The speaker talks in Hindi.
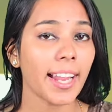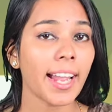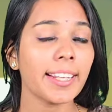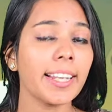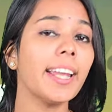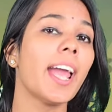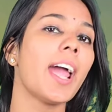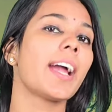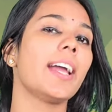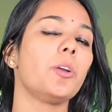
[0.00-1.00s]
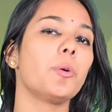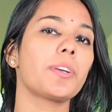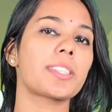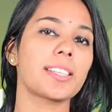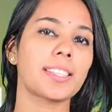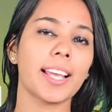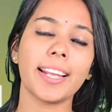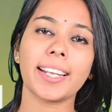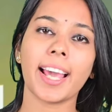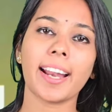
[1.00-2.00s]
आएंगी कई लोग इसे
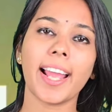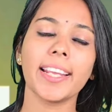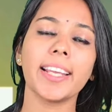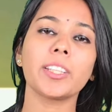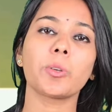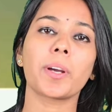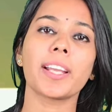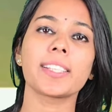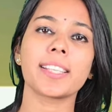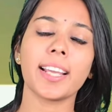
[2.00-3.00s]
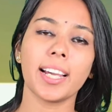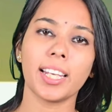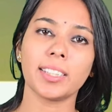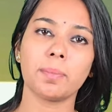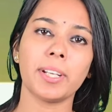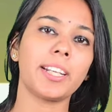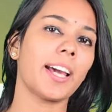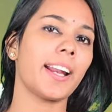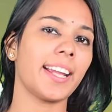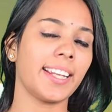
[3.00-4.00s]
सही ठहराएंगे तो कई इसे गलत भी
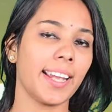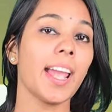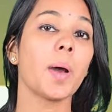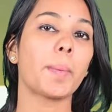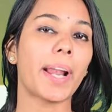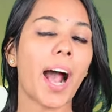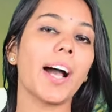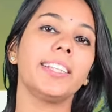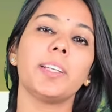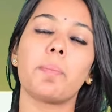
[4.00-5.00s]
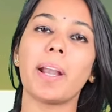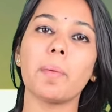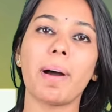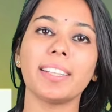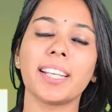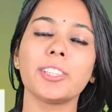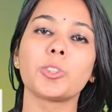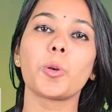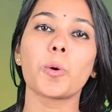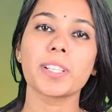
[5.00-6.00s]
ठहराएंगे पर हाँ ये बड़ी बात है
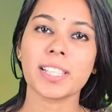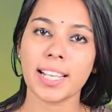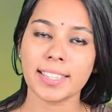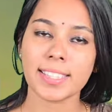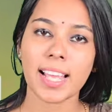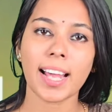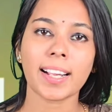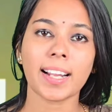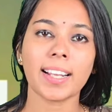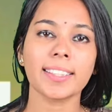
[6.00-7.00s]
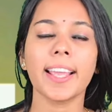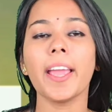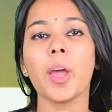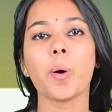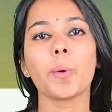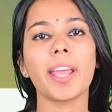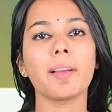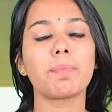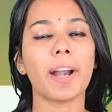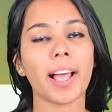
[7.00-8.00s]
जो लोग इसका इंतजार कर रहे थे उन्हें
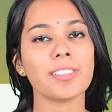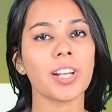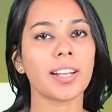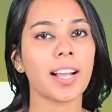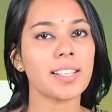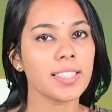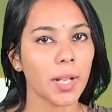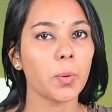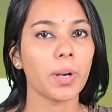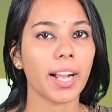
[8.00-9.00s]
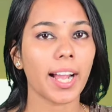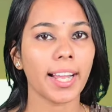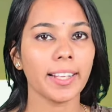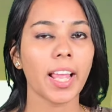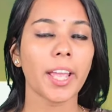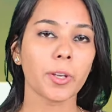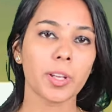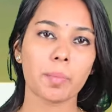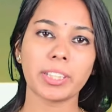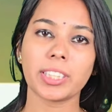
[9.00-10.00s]
एक बड़ा झटका ज़रूर लगा है
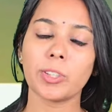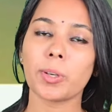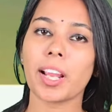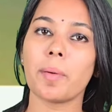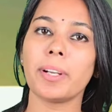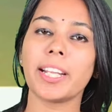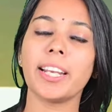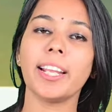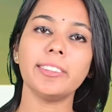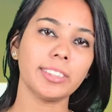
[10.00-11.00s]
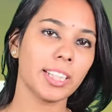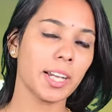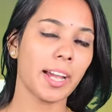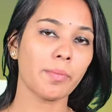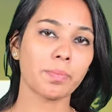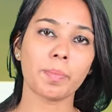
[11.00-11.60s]
क्योंकि मंत्रियों की कमेटी ने ये अहम